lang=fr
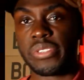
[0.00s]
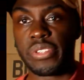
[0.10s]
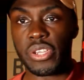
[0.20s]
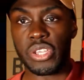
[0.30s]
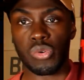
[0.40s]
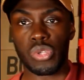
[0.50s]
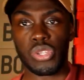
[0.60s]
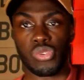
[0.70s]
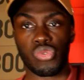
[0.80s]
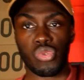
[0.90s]
Derrière on est
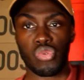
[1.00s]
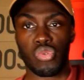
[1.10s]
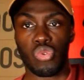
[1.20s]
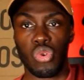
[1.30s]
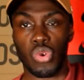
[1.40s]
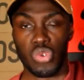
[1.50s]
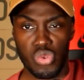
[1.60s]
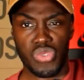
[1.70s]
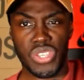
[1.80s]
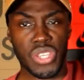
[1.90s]
sur une couleur
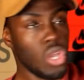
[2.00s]
unie.